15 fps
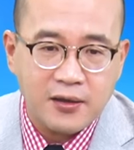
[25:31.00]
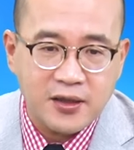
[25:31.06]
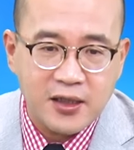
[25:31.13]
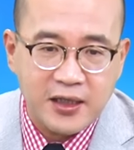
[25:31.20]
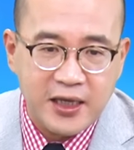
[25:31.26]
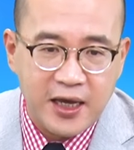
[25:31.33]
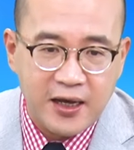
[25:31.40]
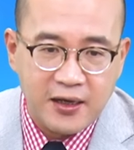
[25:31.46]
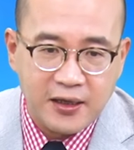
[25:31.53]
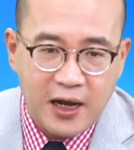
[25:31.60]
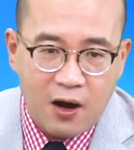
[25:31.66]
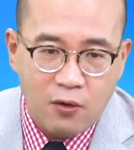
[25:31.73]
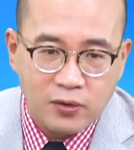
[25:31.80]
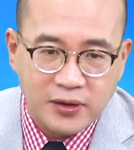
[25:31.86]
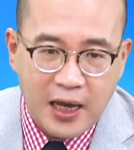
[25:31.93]
天
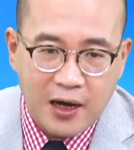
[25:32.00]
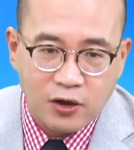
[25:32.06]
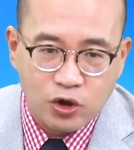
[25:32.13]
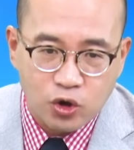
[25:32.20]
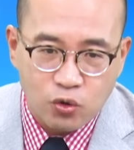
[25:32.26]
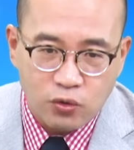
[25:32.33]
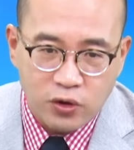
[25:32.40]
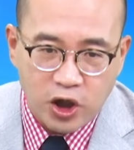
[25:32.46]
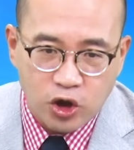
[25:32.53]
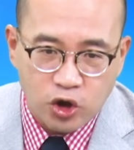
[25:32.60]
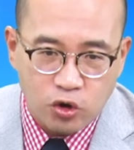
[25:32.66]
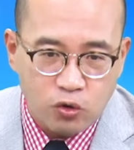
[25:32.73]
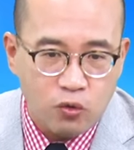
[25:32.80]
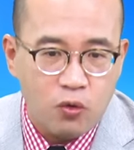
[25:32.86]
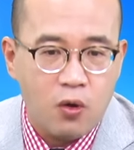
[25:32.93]
高档主力
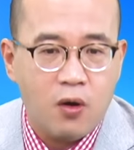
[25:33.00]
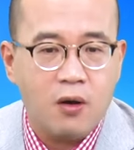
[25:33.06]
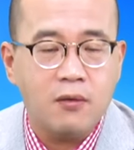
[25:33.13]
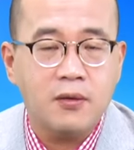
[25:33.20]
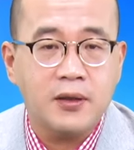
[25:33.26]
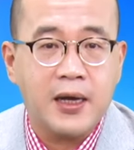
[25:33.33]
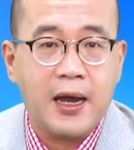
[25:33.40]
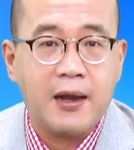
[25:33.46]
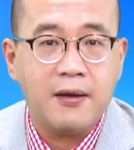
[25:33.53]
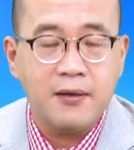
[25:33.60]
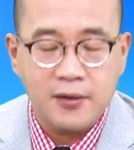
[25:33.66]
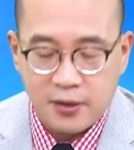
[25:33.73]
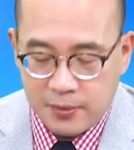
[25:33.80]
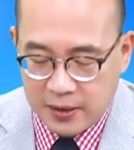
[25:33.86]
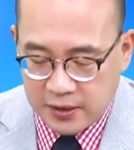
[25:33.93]
出货，你看
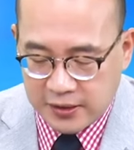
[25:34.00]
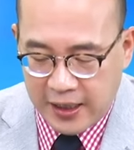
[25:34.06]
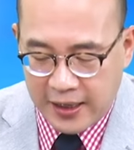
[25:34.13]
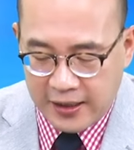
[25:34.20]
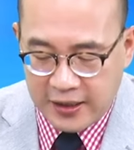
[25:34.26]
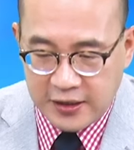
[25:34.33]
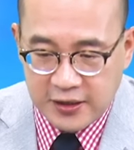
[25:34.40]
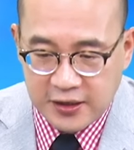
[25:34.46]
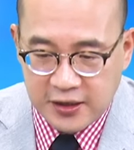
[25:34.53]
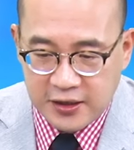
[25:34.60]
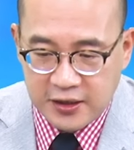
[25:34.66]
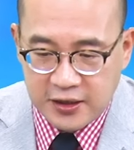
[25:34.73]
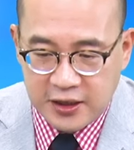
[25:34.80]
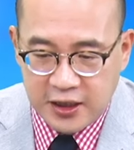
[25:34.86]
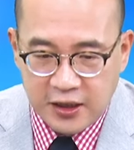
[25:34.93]
是不是
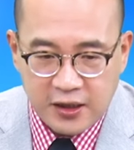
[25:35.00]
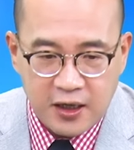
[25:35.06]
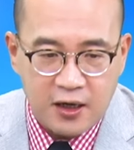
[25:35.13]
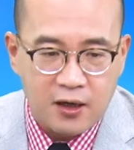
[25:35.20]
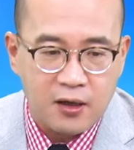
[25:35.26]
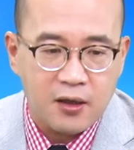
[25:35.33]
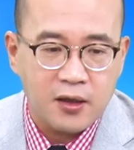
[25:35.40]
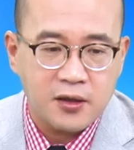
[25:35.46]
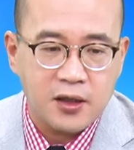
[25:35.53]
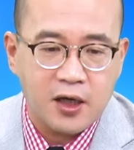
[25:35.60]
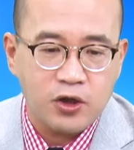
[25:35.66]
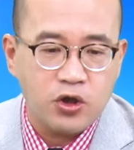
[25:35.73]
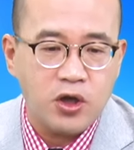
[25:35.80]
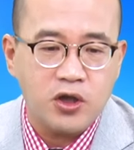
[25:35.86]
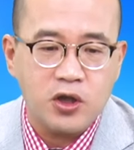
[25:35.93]
3047的这个
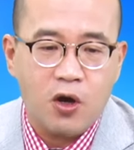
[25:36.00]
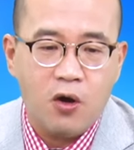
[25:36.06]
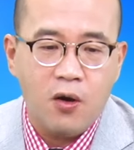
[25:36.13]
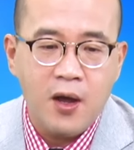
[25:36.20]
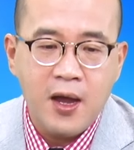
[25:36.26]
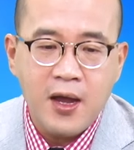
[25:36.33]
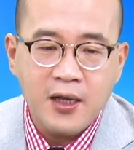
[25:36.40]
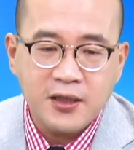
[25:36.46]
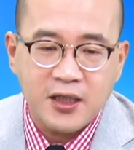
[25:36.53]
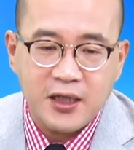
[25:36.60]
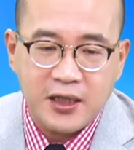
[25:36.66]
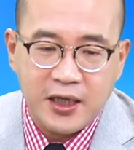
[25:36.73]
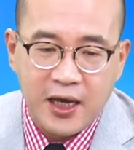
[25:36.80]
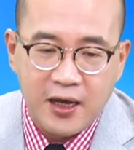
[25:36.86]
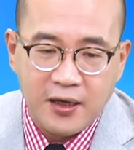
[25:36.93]
讯州，这
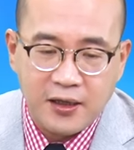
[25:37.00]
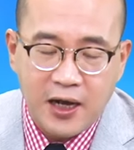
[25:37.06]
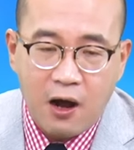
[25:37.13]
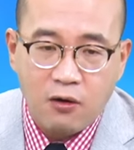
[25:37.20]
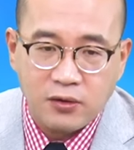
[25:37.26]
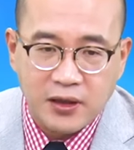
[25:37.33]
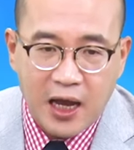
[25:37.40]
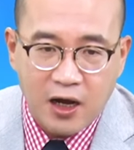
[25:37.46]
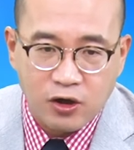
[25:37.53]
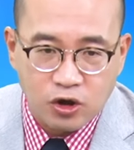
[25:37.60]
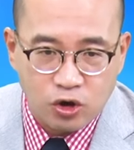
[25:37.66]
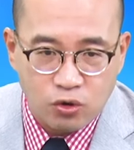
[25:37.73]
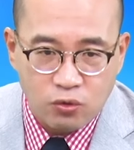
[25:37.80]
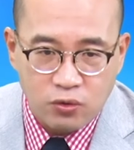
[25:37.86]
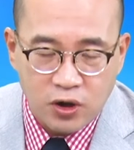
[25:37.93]
天高档
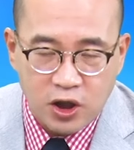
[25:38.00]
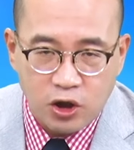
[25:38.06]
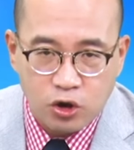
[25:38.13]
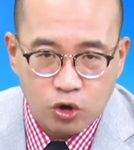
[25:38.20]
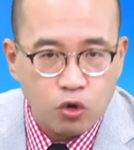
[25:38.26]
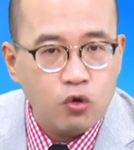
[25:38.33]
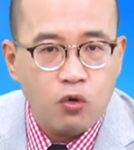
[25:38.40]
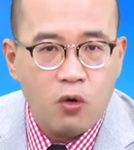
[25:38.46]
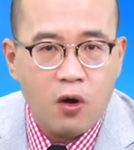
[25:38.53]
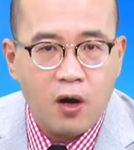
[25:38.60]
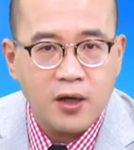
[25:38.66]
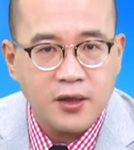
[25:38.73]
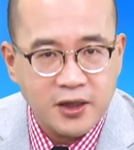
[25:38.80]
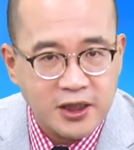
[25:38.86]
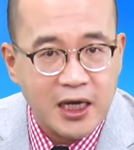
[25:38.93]
主力出
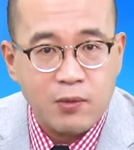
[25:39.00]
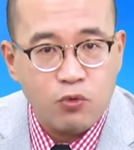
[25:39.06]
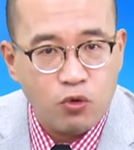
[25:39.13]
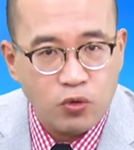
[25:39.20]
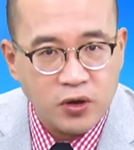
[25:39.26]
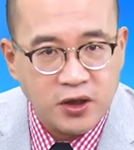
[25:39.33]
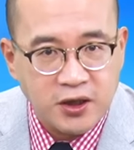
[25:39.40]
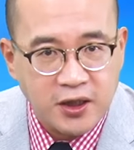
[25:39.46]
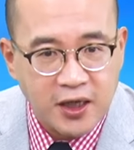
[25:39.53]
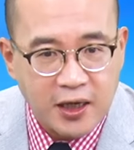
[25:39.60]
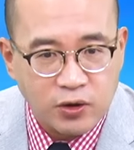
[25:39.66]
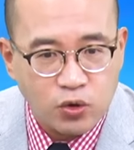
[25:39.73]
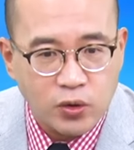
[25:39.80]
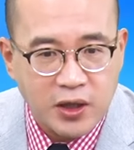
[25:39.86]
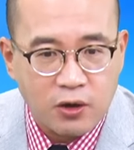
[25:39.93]
货，节目现场
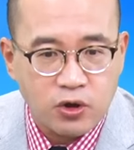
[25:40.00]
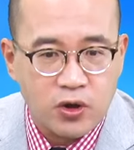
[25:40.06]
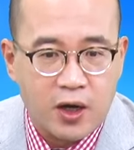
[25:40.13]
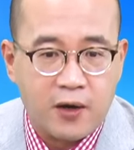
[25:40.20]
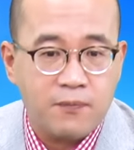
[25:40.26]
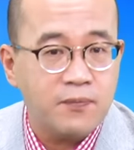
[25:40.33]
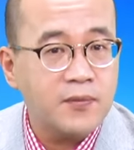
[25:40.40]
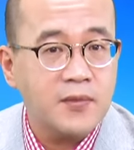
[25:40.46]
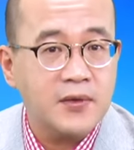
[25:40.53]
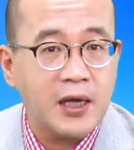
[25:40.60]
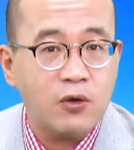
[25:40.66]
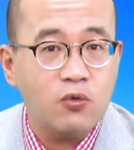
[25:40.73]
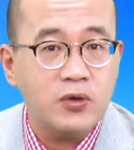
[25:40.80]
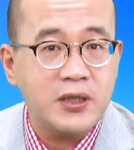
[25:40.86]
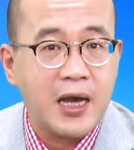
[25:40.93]
做教学，你
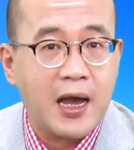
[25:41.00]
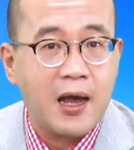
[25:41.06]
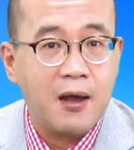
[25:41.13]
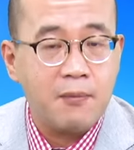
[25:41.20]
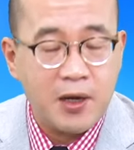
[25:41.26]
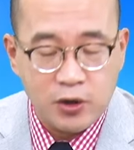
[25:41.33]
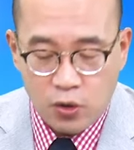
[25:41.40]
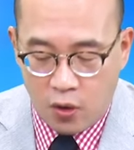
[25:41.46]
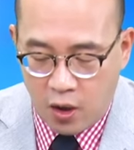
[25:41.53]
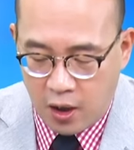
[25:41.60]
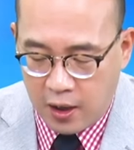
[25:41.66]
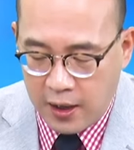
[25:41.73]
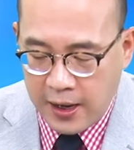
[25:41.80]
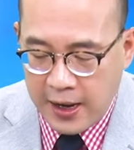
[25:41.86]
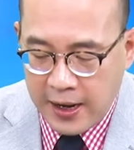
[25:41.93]
看股价没错哈。